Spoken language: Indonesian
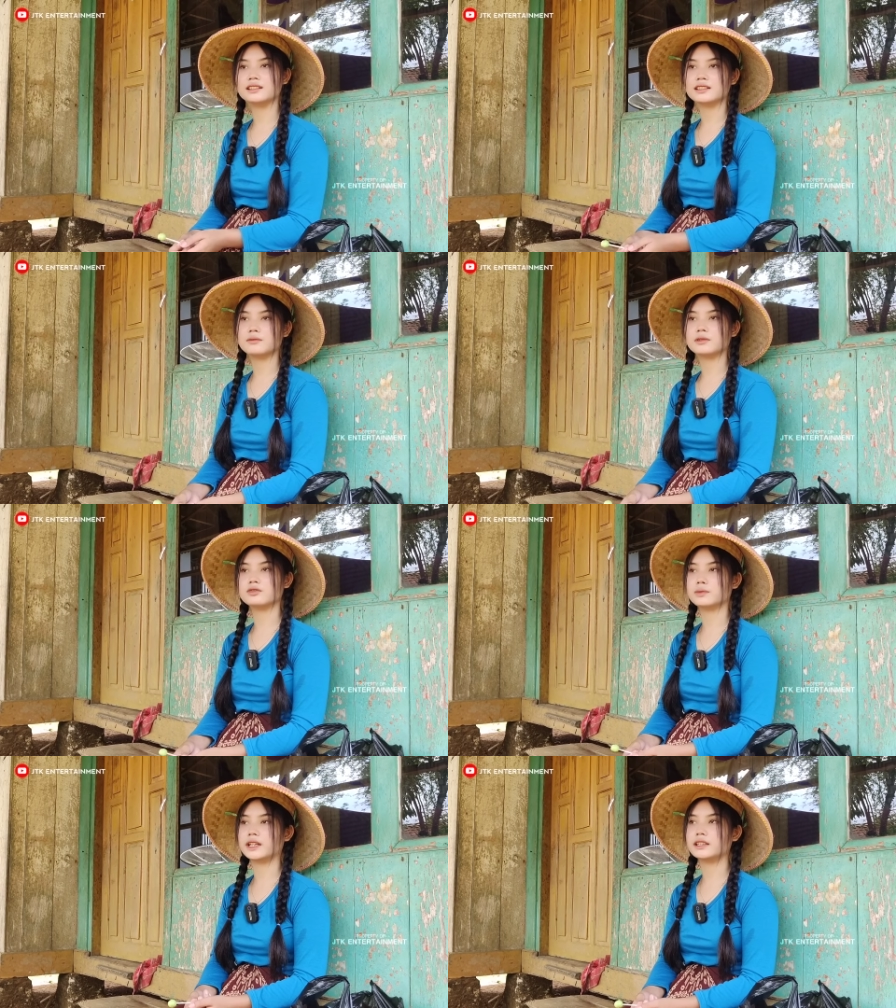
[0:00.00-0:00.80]
di sini mah
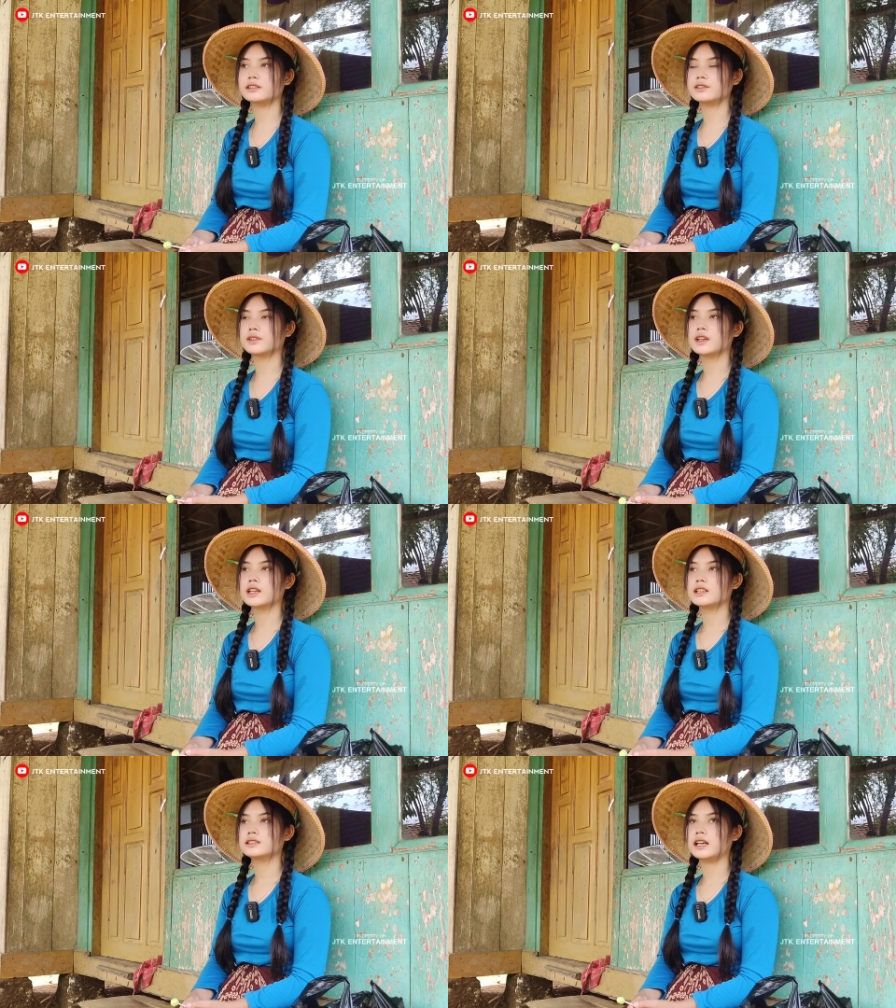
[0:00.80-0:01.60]
cuman
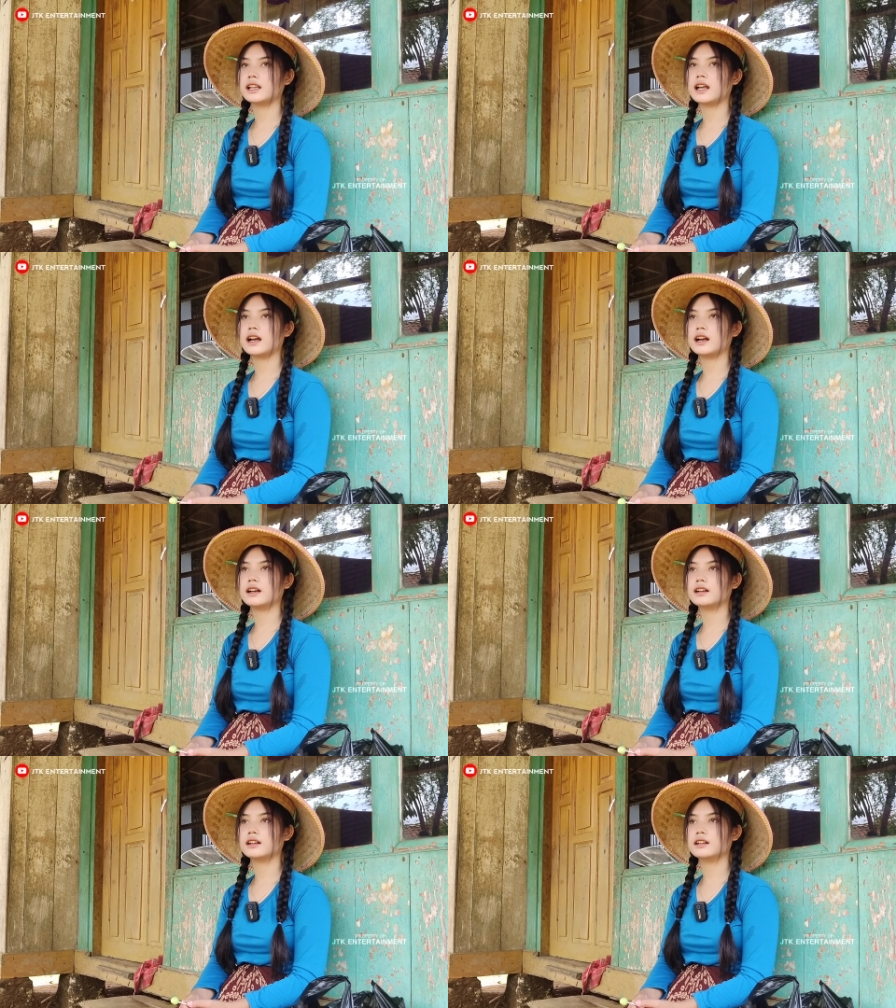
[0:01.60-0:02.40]
jarang
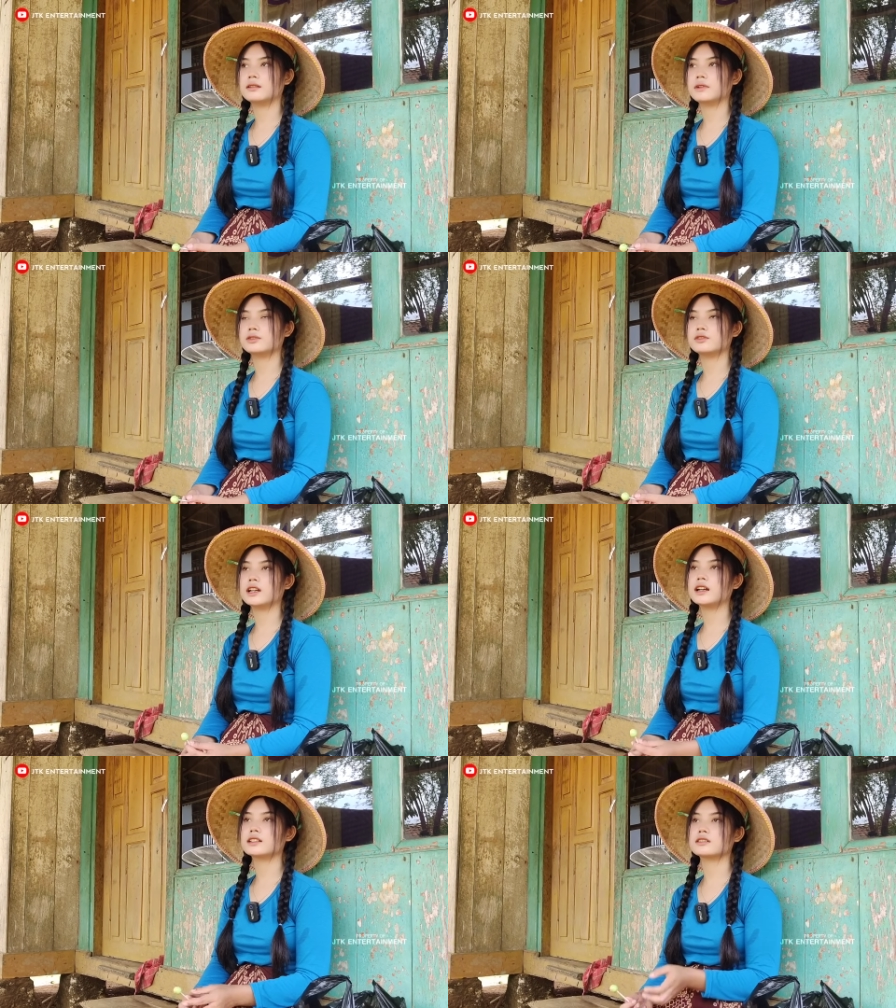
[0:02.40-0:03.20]

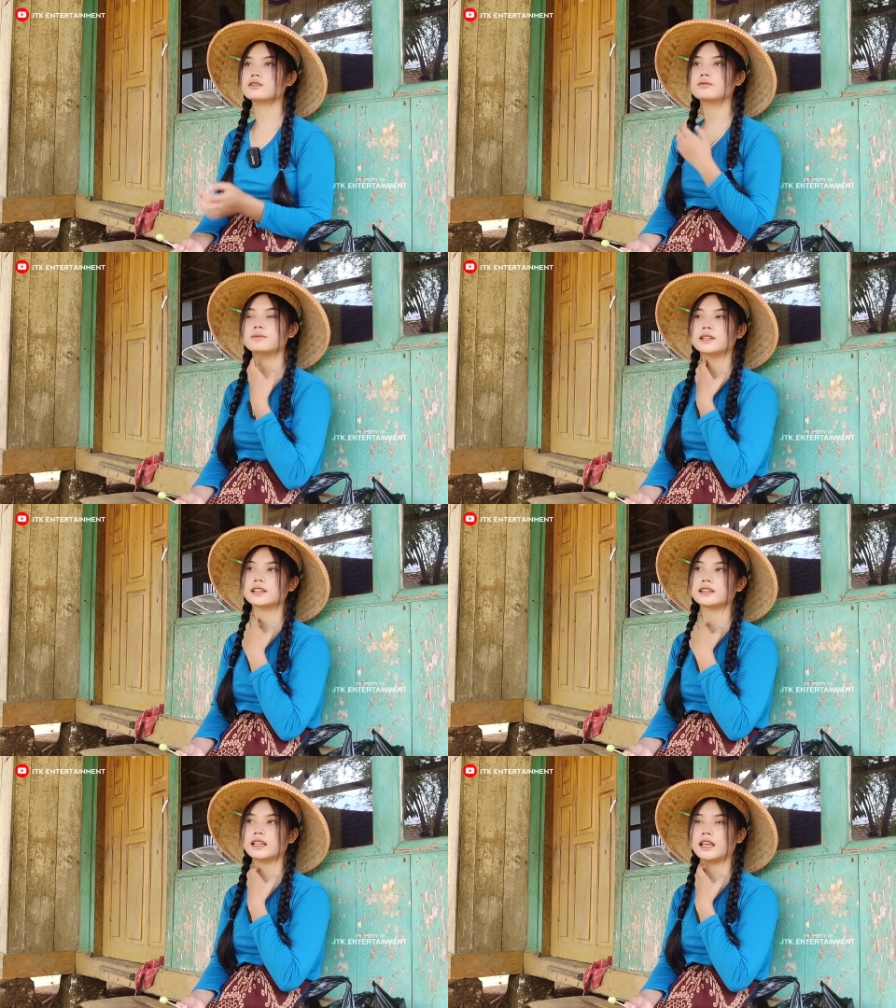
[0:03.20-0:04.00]
maksudnya nggak
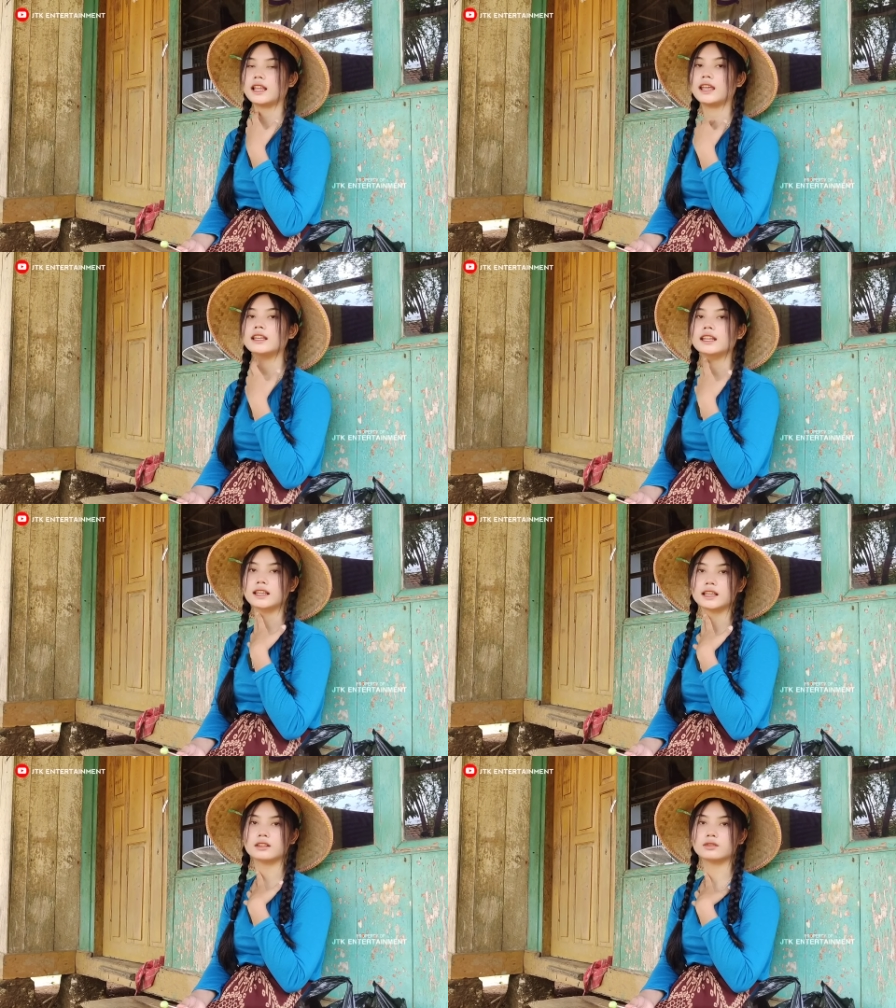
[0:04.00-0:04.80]
sekumplit teh
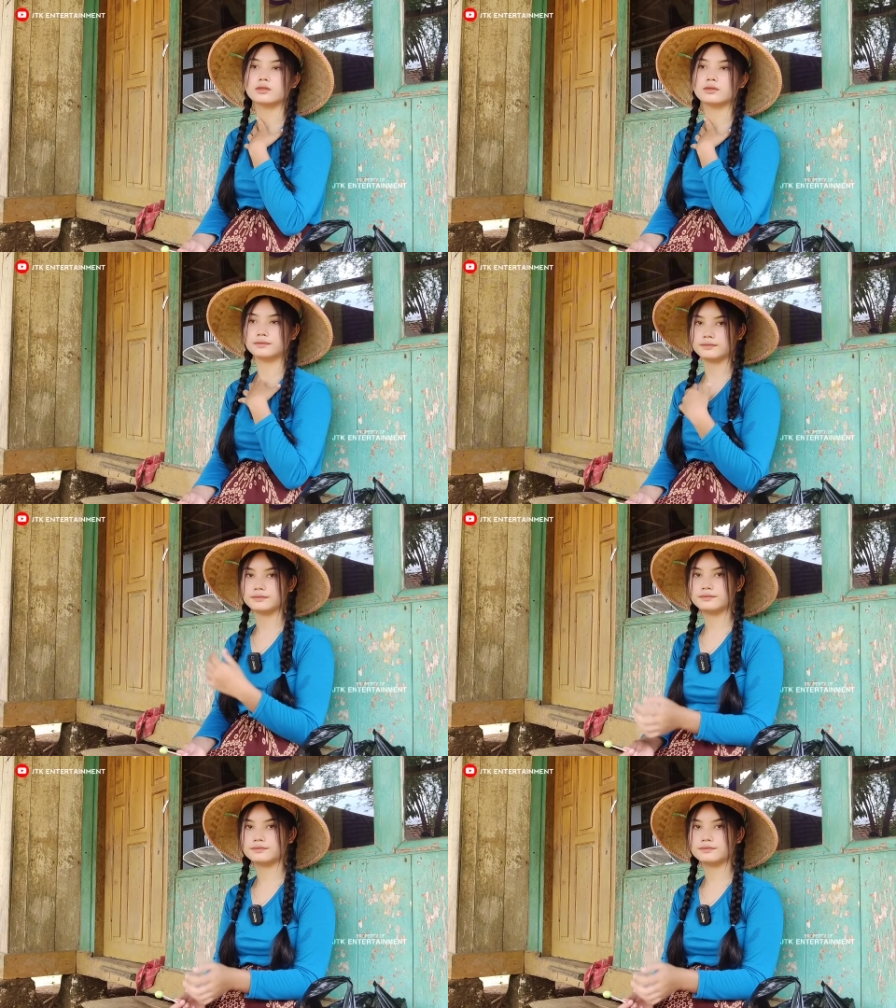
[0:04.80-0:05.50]
lainnya oh gitu, gitu. Gak,